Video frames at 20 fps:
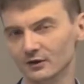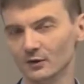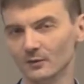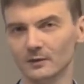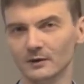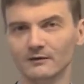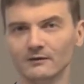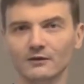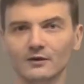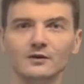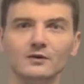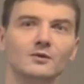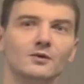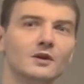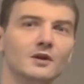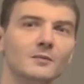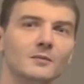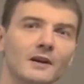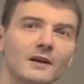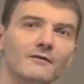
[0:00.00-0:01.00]
теплым
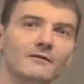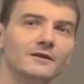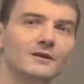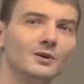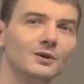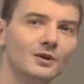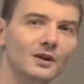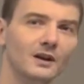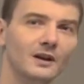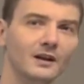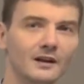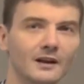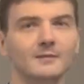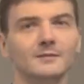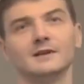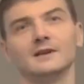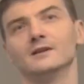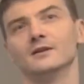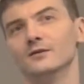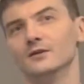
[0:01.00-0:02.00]
воздухом нам в ноги, и нам
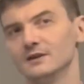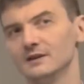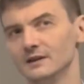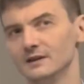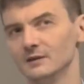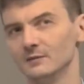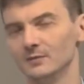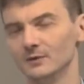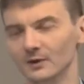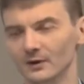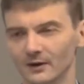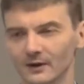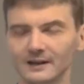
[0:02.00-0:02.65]
становится тепло.